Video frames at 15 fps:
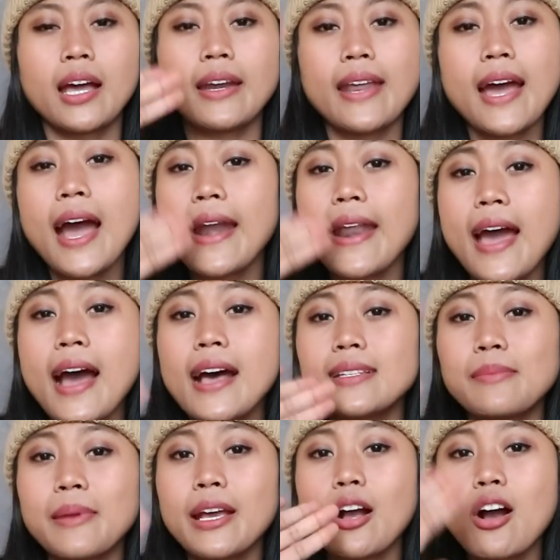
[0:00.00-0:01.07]
dadah
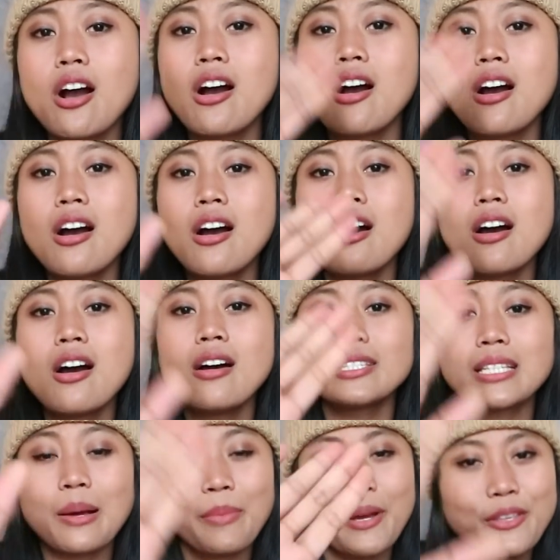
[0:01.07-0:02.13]

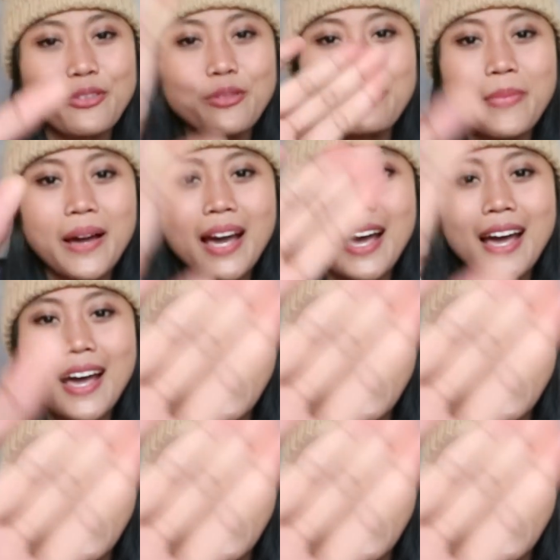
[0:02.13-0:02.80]
assalamualaikum sampai jumpa